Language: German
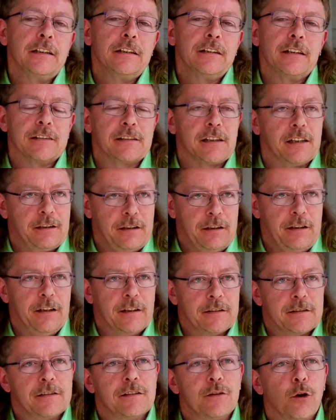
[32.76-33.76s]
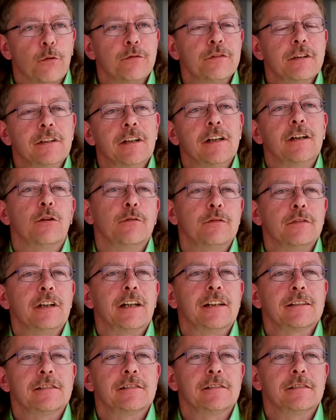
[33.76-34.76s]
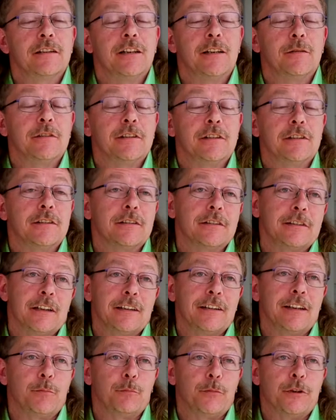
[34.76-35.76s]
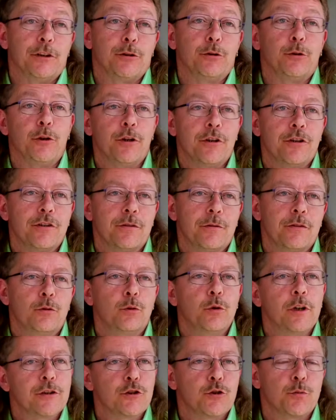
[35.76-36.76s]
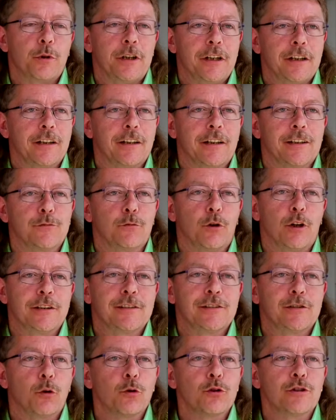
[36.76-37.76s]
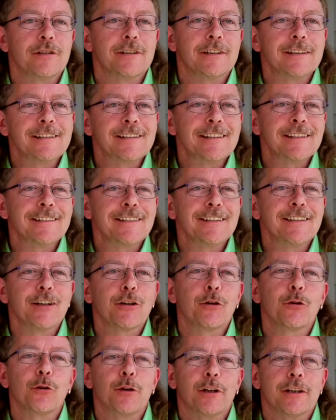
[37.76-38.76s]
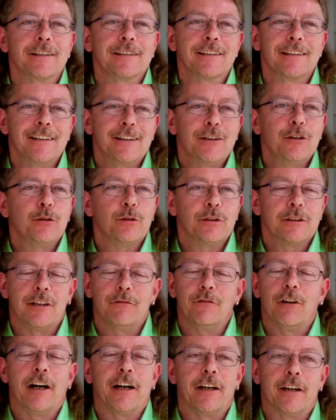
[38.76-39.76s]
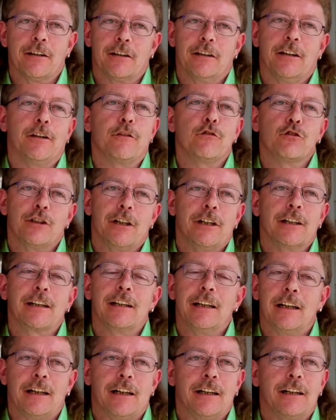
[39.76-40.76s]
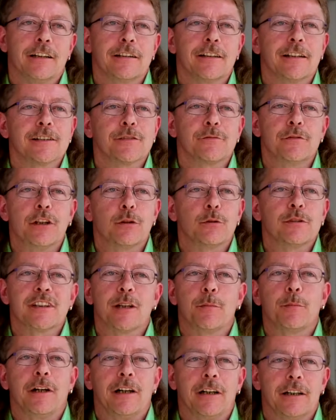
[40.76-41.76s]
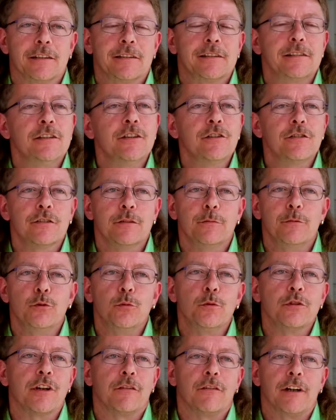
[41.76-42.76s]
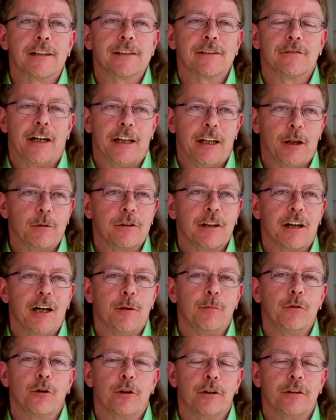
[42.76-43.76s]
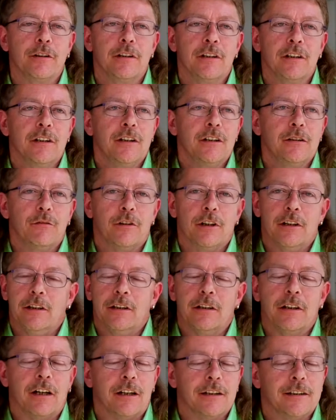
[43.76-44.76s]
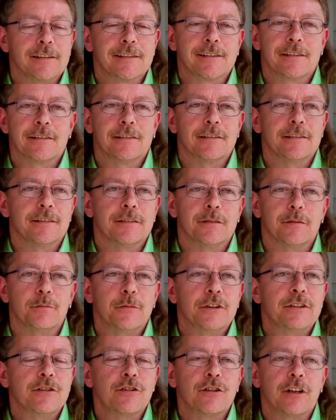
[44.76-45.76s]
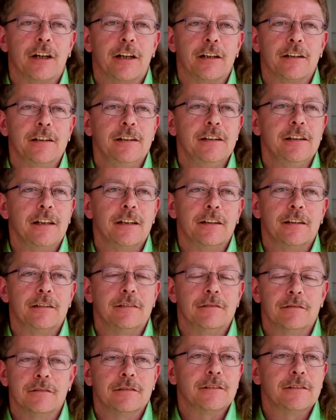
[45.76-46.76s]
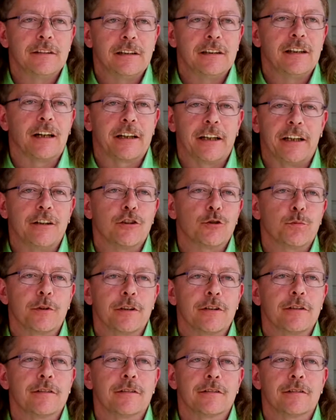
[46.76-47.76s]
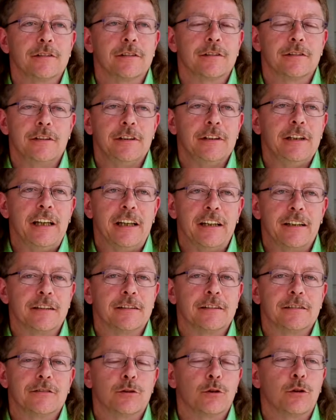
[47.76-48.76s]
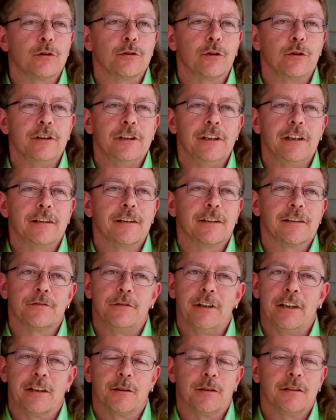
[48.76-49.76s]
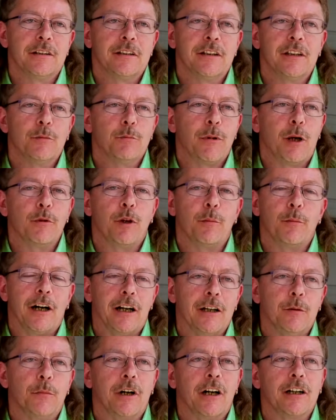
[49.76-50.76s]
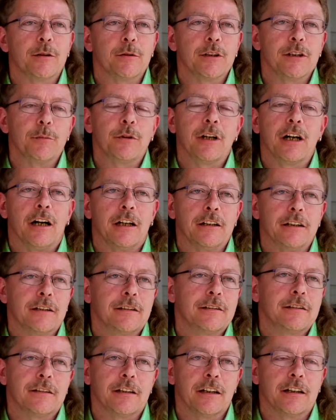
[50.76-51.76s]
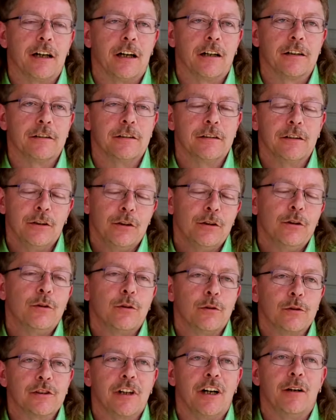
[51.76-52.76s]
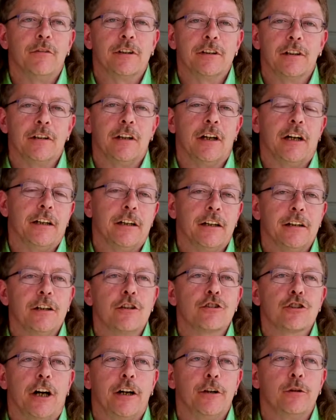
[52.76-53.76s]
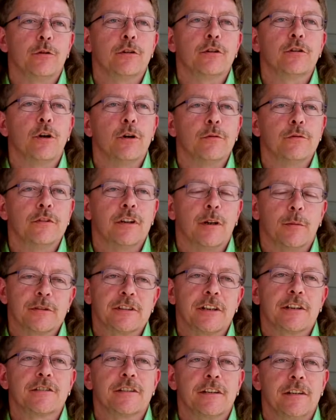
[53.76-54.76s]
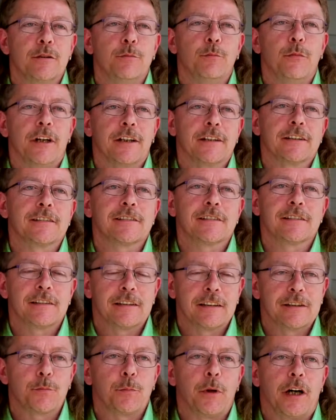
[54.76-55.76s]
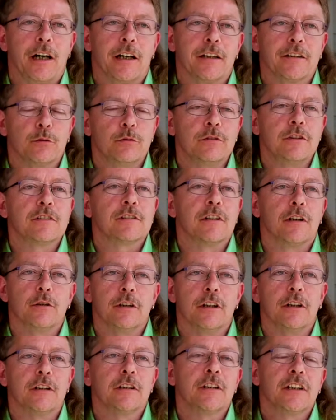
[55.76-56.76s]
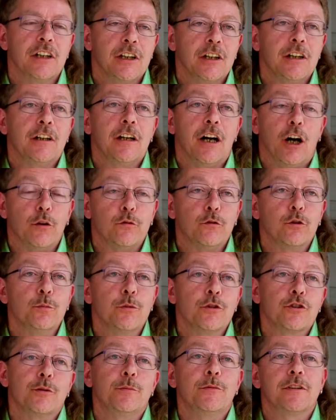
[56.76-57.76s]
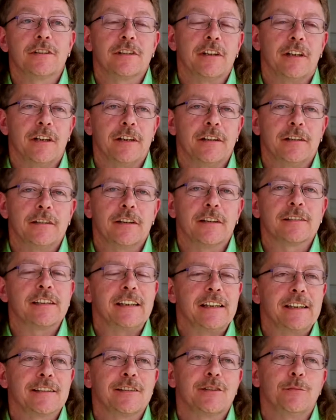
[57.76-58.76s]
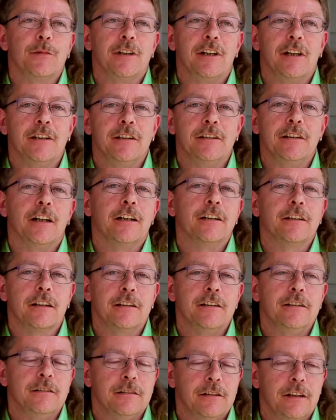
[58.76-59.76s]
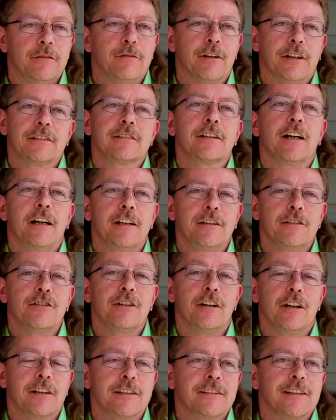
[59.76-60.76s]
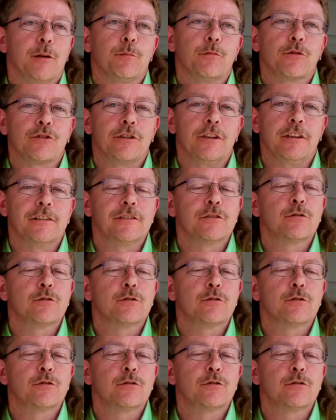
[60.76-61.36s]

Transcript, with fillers: Das hat erst hoffen, lassen, aber dann hat man natürlich kurz später das Wort Social Distancing gehört und dann war eigentlich relativ schnell klar, dass wir unser Bad nicht in üblicher Weise weiter betreiben können, weil alles mit Sicherheit hier dagegen spricht, äh, die Nähe zu kontrollieren. Das wäre beim normalen Badebetrieb gar nicht gegangen. Und so haben wir dann leider die Entscheidung getroffen, am 16. März das Bad und die Sauna auf unbestimmte Zeit das erste Mal in, ein, in den fast 30 Jahren seit Bestehen